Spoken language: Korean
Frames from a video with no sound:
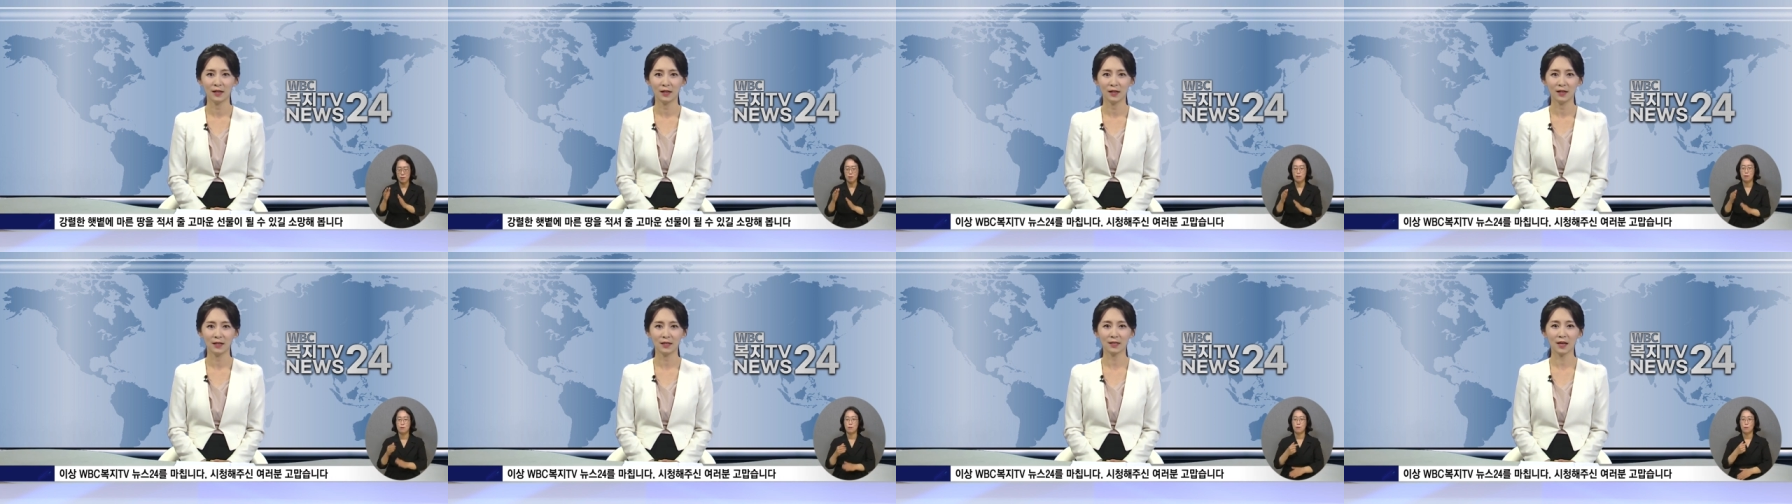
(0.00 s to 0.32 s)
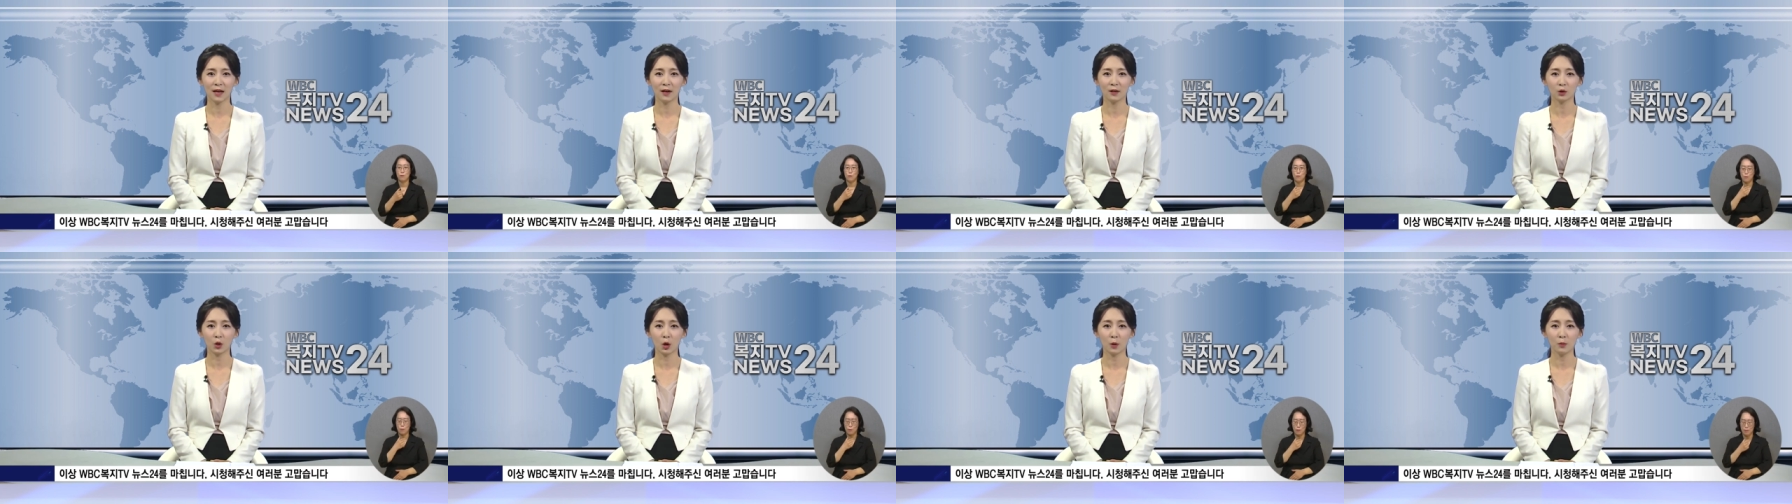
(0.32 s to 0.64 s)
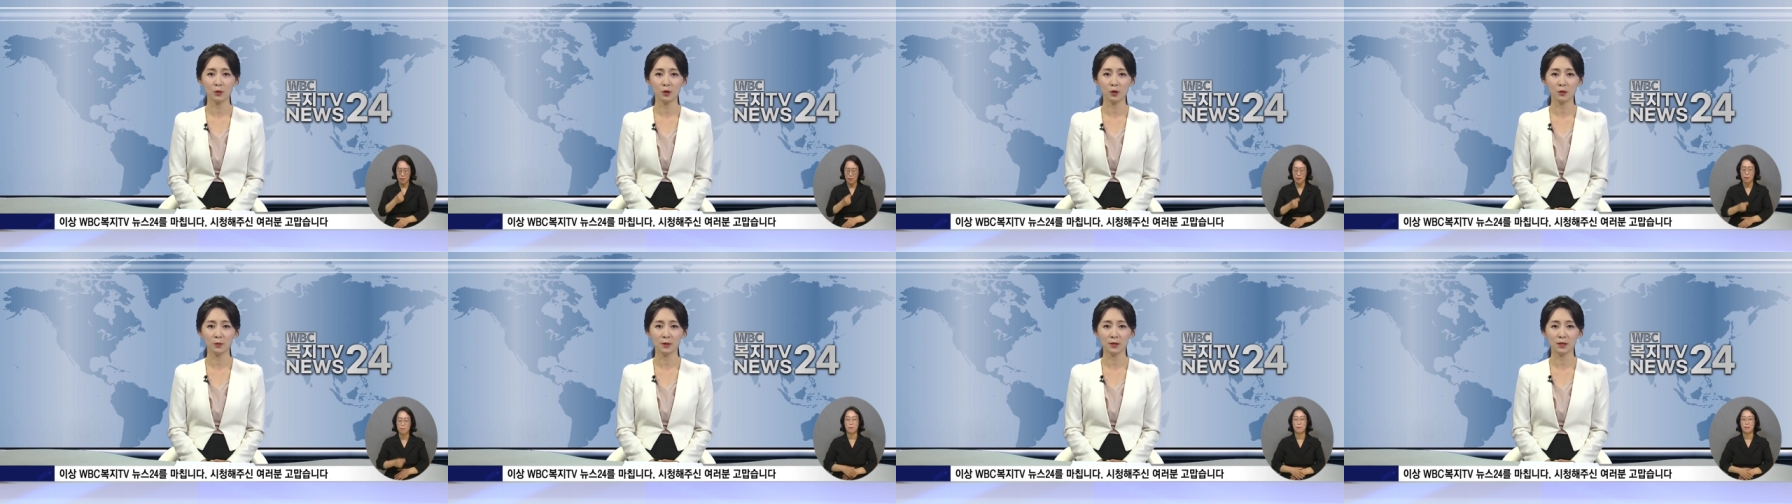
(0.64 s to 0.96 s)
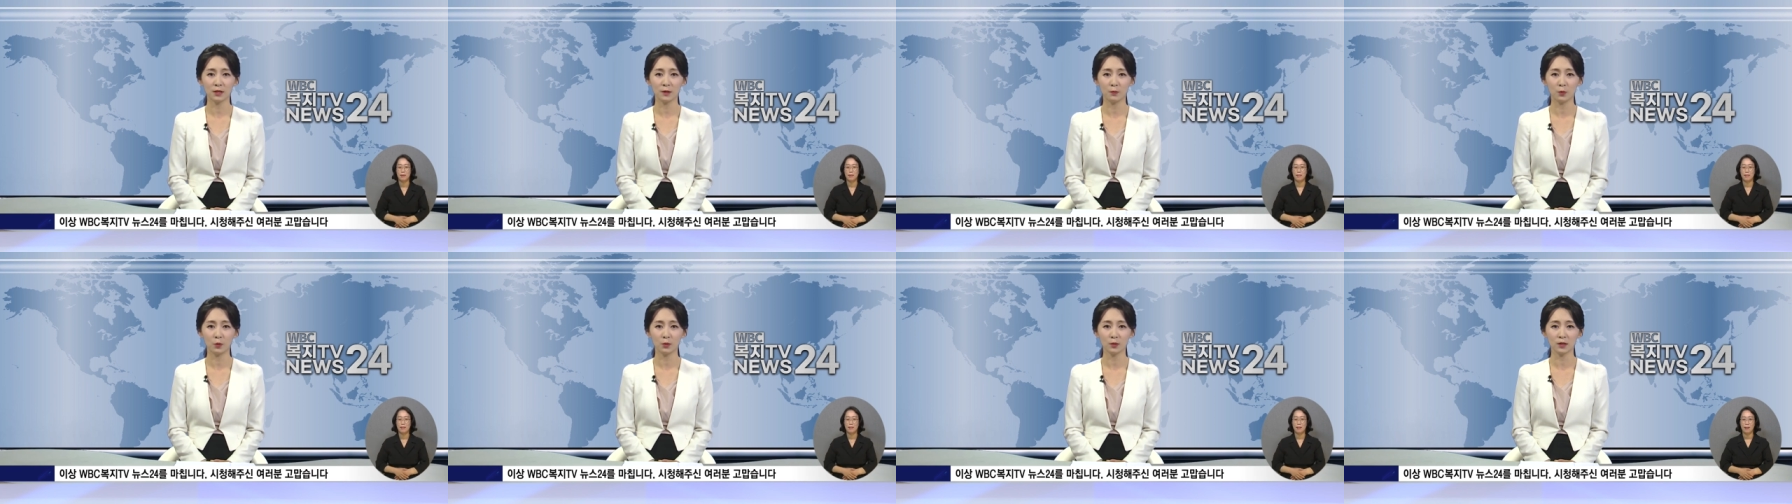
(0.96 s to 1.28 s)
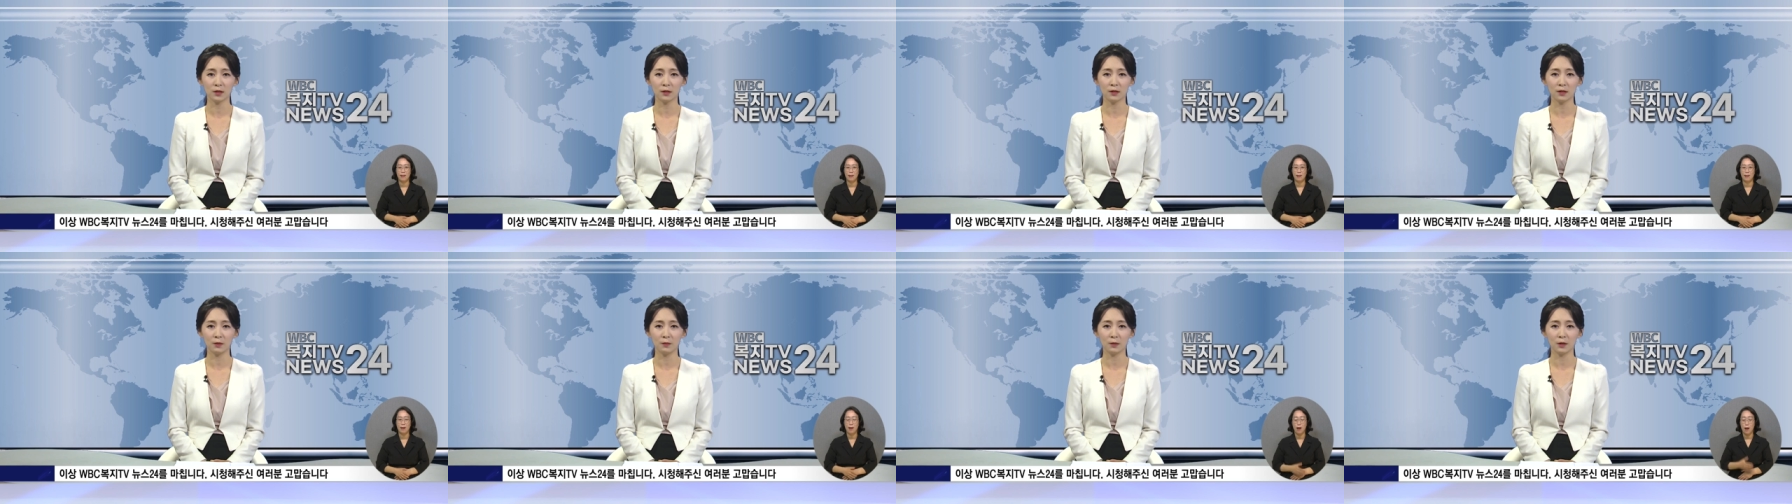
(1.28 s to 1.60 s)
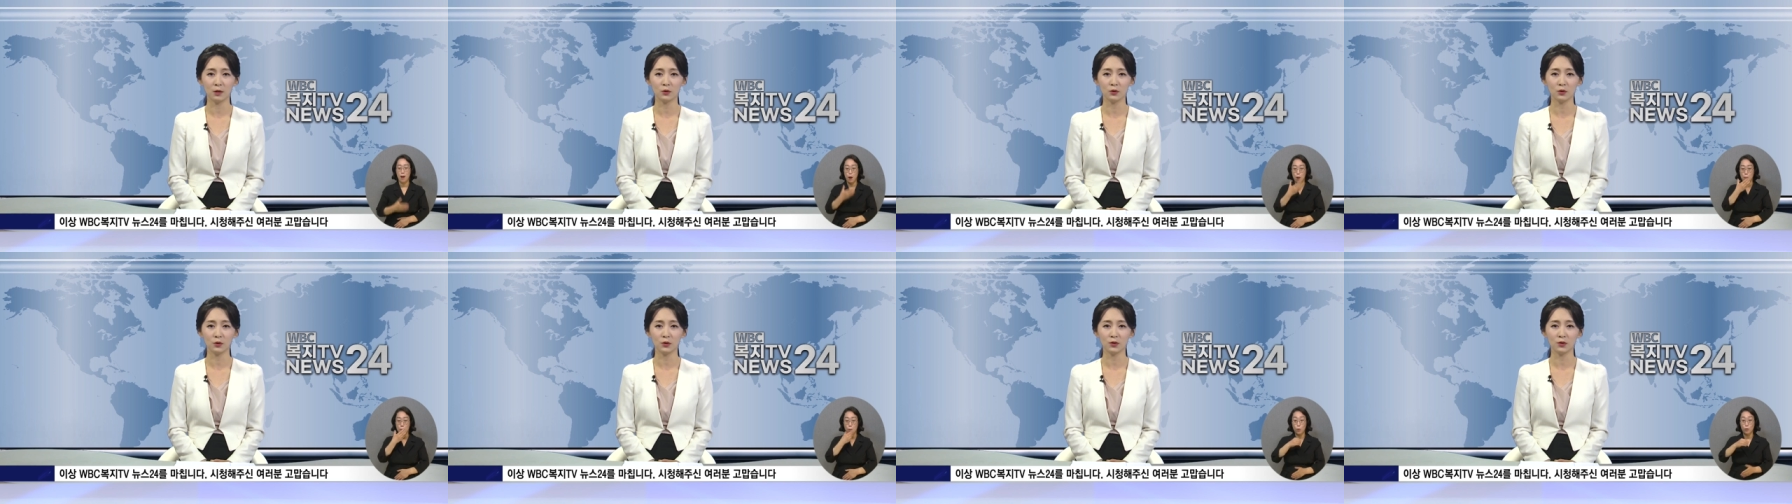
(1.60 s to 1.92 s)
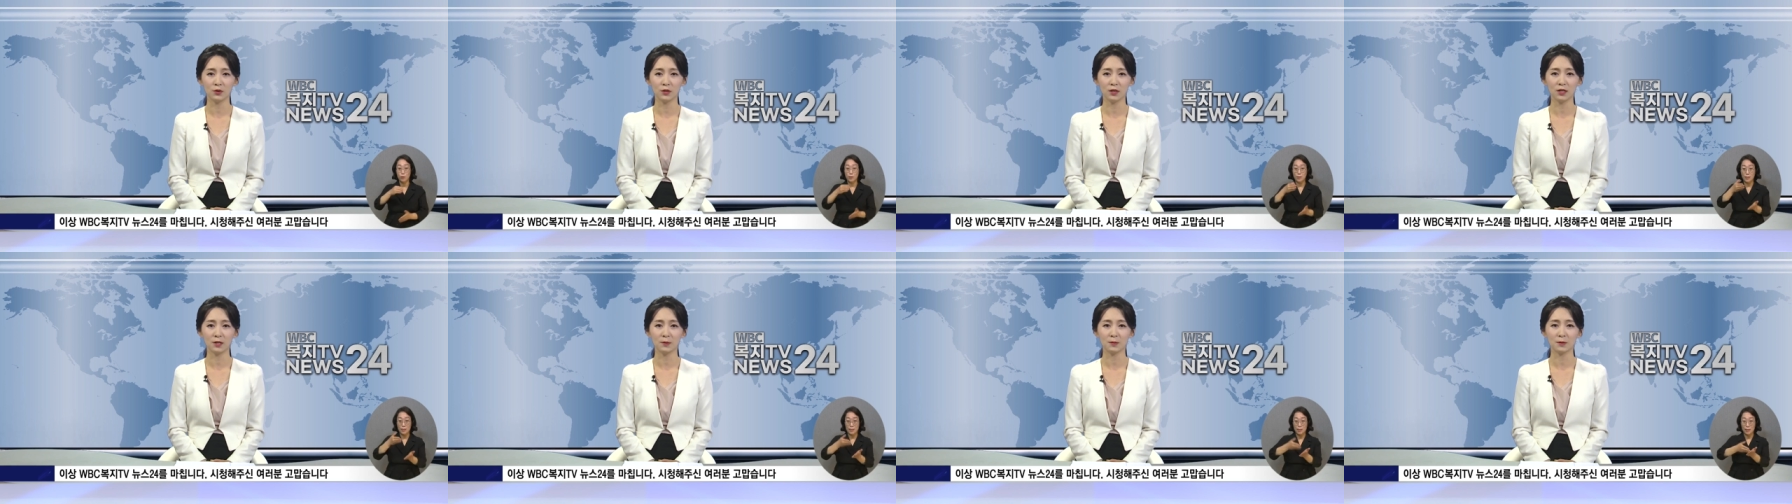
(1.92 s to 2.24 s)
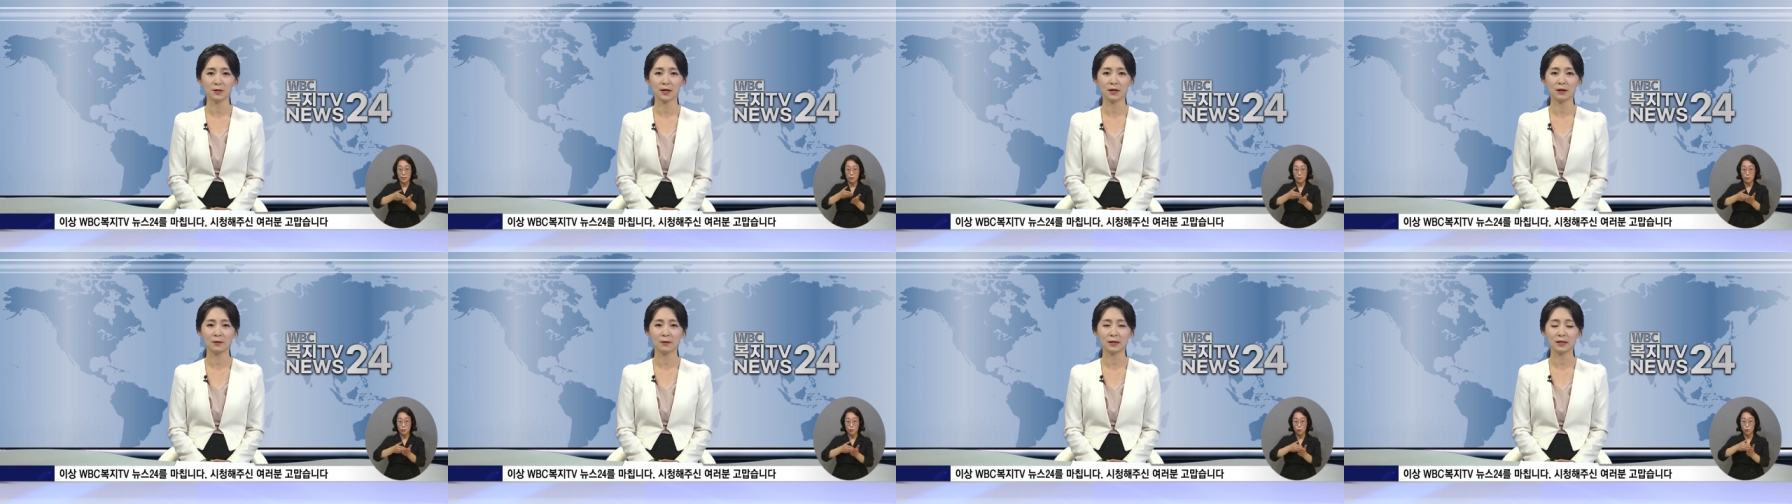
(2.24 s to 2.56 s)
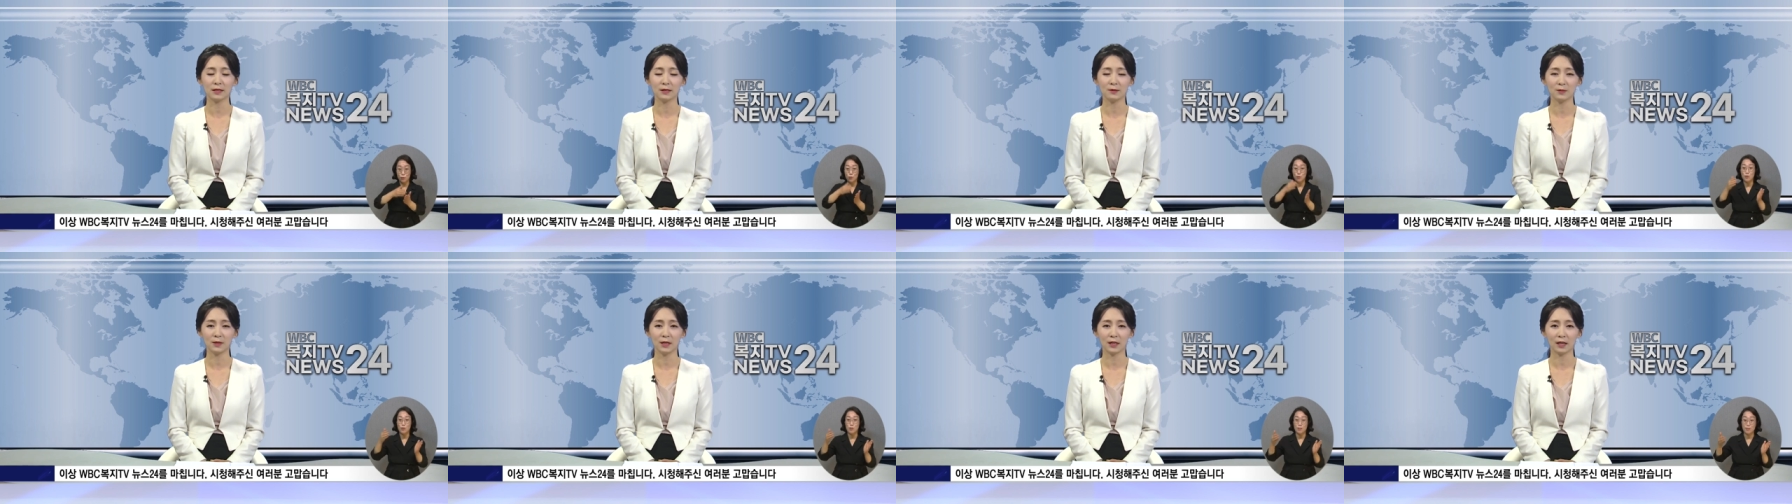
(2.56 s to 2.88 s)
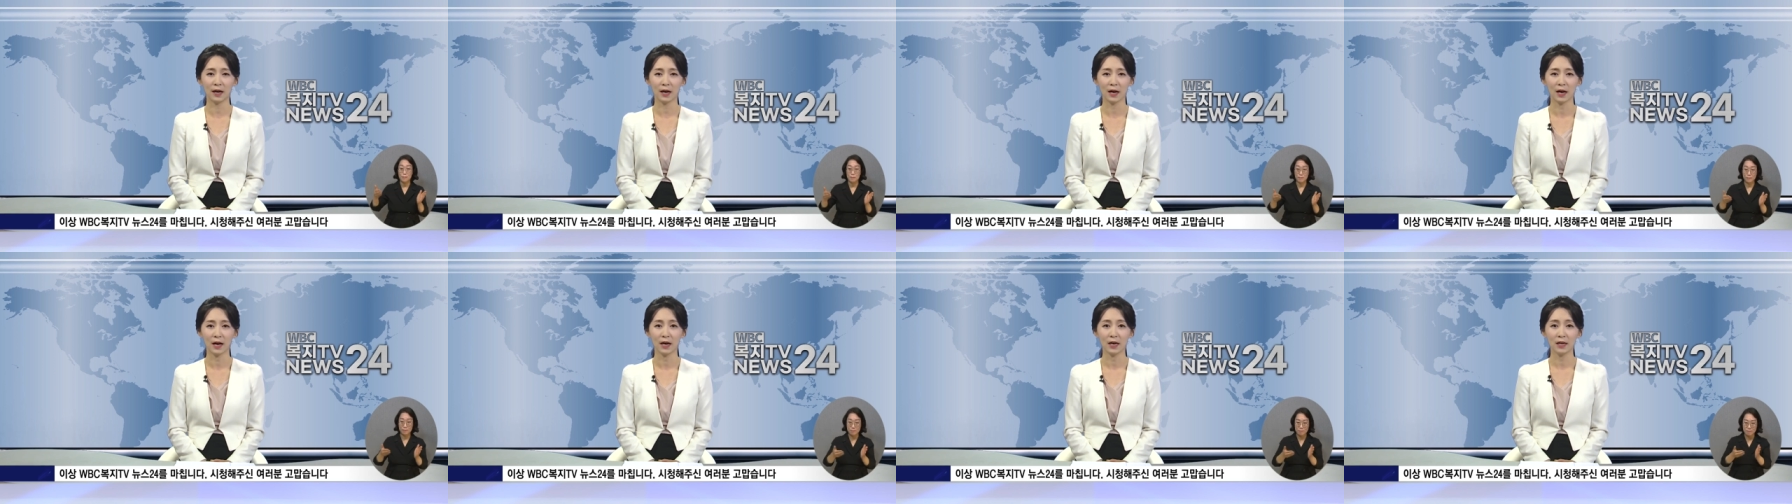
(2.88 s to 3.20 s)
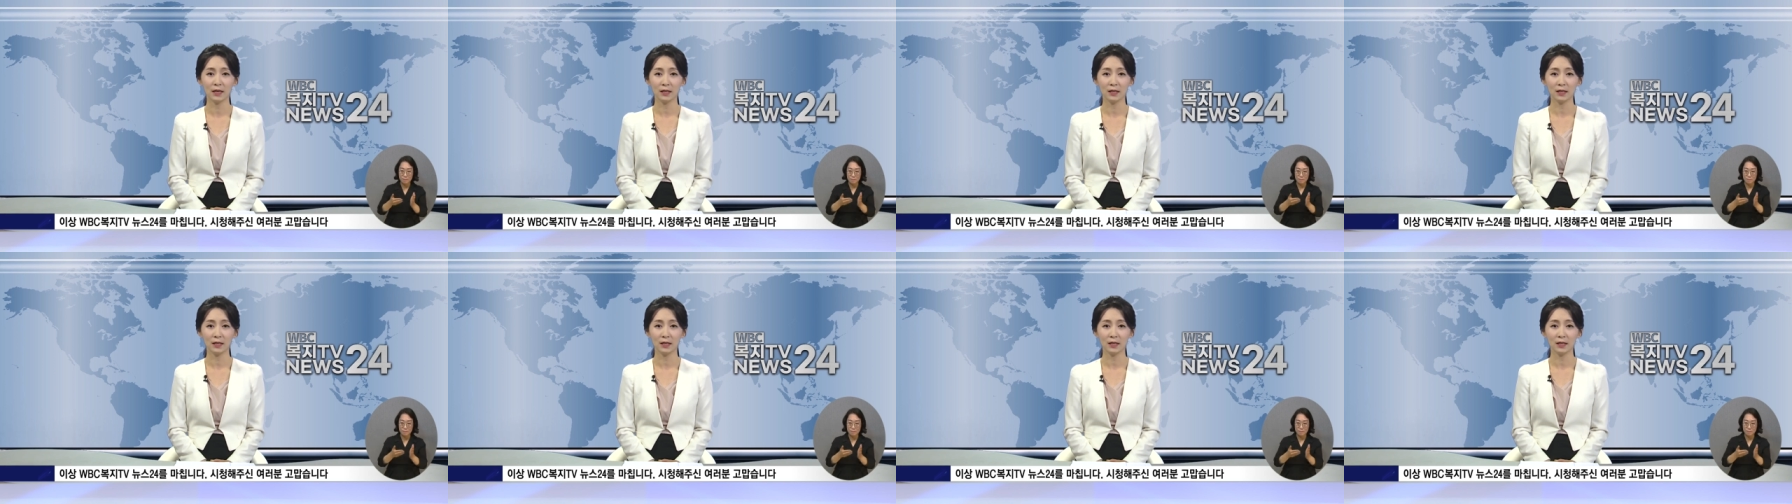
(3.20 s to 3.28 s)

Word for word: 이상 WBC 복지TV 뉴스 24를 마칩니다.